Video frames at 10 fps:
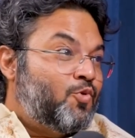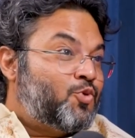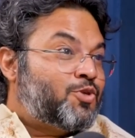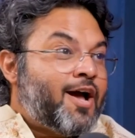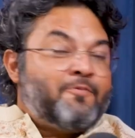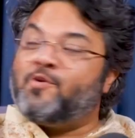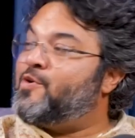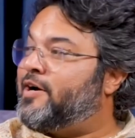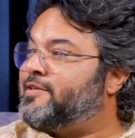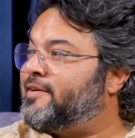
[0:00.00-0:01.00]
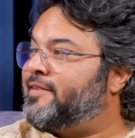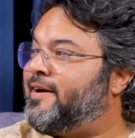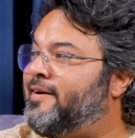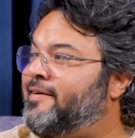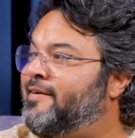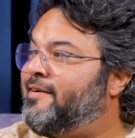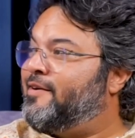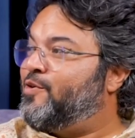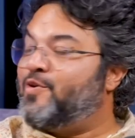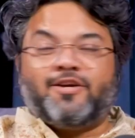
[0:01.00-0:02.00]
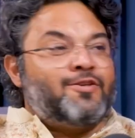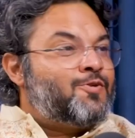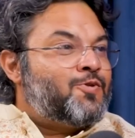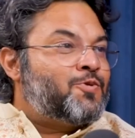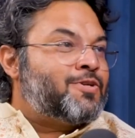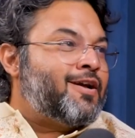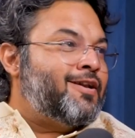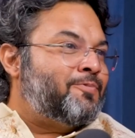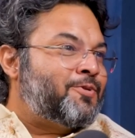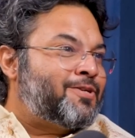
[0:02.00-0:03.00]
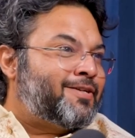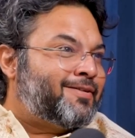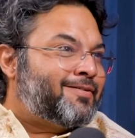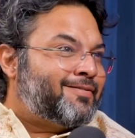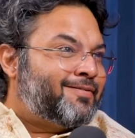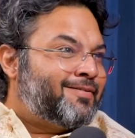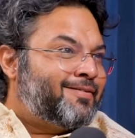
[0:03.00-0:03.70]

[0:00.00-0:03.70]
मोर सांप को खा सकता है कोई किसी को नुकसान नहीं पहुंचाता